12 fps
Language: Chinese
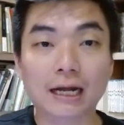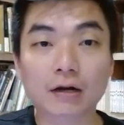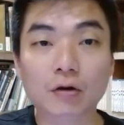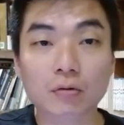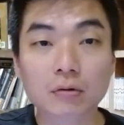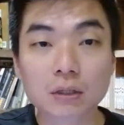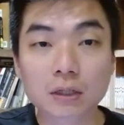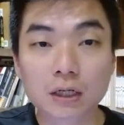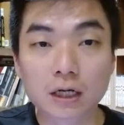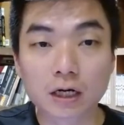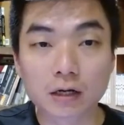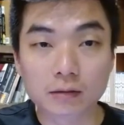然后
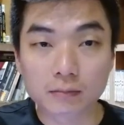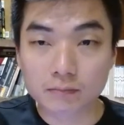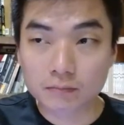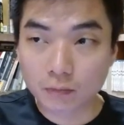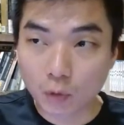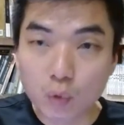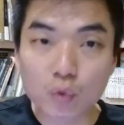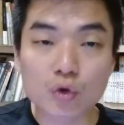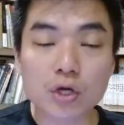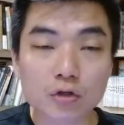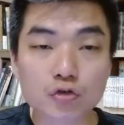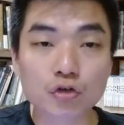呃呼
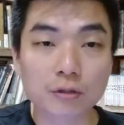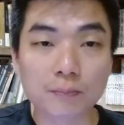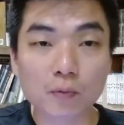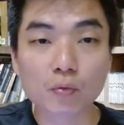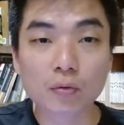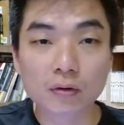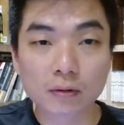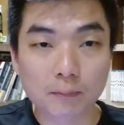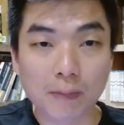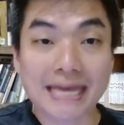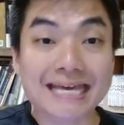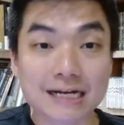吁屈部
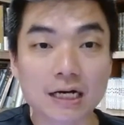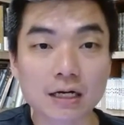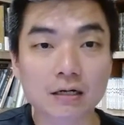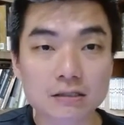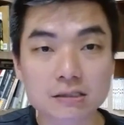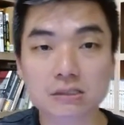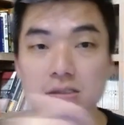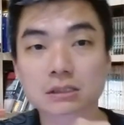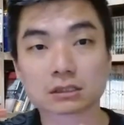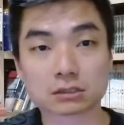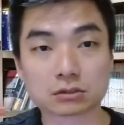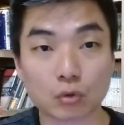悲歌这
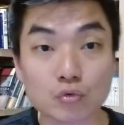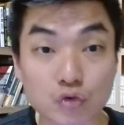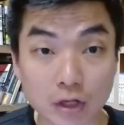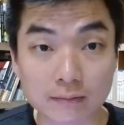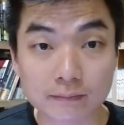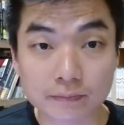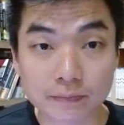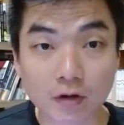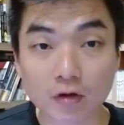次的周选。